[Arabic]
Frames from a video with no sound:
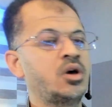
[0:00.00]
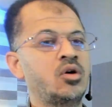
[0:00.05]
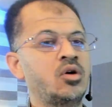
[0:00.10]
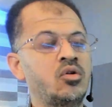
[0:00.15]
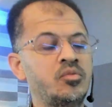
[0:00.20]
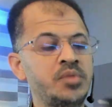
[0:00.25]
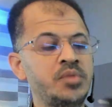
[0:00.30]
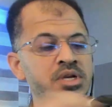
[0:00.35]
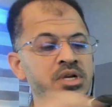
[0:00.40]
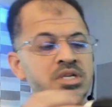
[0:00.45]

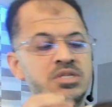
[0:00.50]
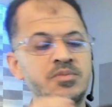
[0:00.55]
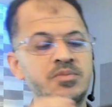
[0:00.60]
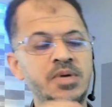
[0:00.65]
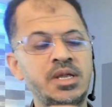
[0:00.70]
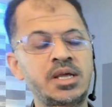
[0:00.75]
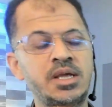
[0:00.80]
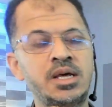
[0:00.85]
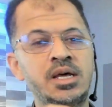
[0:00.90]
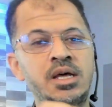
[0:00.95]
وبالنسبه
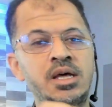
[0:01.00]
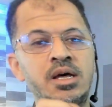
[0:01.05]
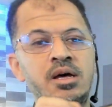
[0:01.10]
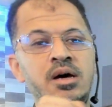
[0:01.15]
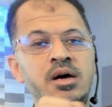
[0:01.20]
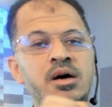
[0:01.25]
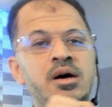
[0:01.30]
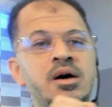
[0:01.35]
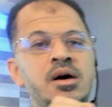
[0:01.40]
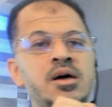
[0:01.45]

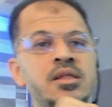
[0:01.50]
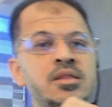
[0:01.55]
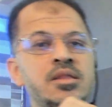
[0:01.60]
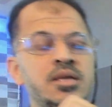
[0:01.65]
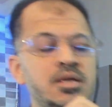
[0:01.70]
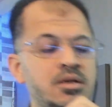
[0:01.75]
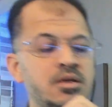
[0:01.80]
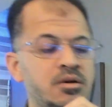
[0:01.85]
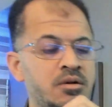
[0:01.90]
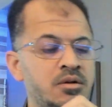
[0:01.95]
لهذه
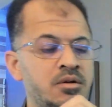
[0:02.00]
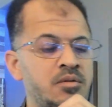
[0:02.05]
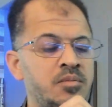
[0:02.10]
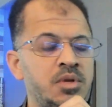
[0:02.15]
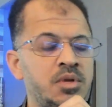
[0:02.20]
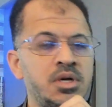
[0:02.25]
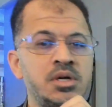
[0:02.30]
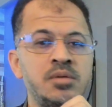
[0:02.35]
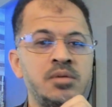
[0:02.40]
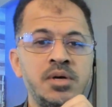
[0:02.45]

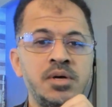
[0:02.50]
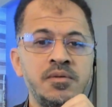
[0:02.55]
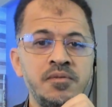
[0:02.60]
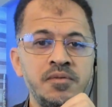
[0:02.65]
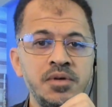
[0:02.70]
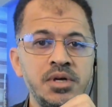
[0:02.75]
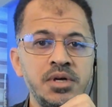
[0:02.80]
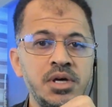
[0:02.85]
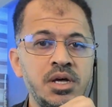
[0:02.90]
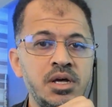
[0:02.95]
الربله طبعا
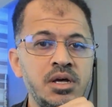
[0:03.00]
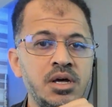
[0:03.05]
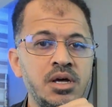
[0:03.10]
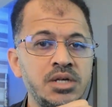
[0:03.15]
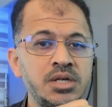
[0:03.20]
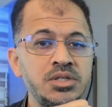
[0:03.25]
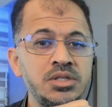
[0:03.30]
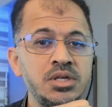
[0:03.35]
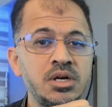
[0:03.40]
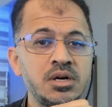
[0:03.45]
فيها
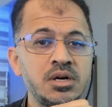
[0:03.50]
اشياء